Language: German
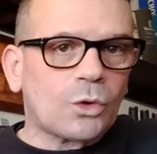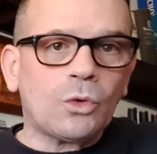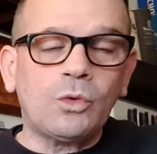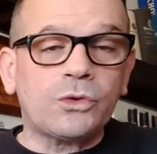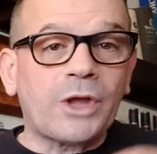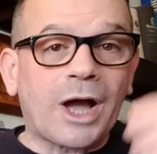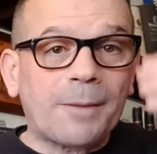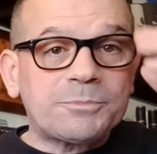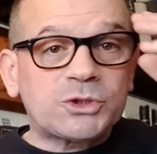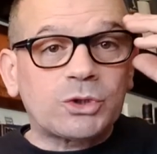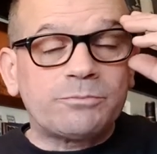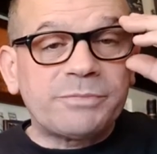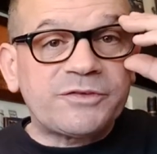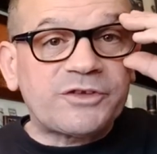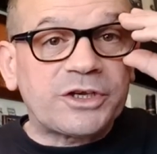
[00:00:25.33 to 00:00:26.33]
oder habt
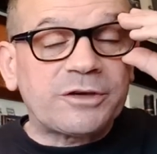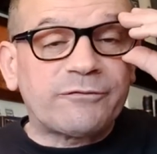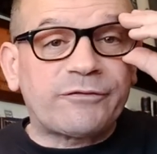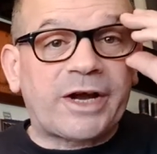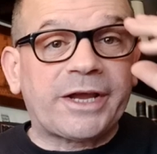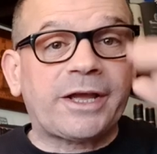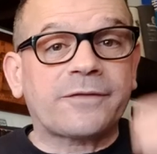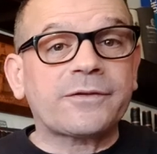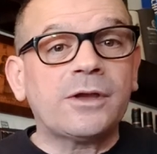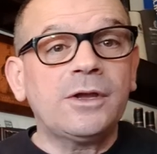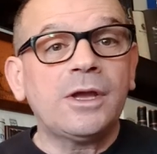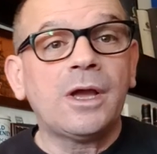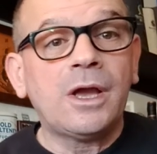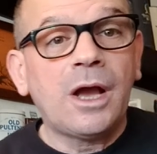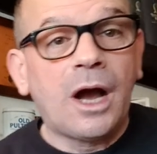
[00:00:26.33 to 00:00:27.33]
schon ein bisschen gefeiert.
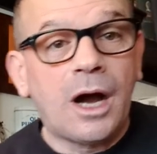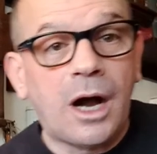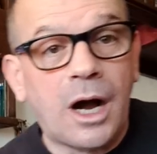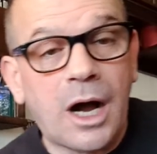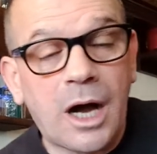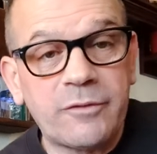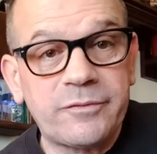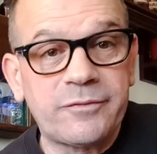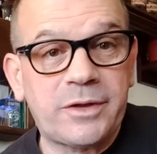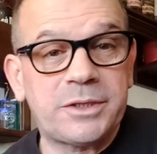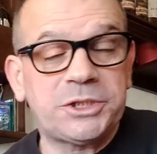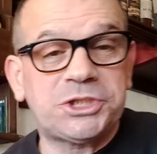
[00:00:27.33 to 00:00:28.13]
Äh,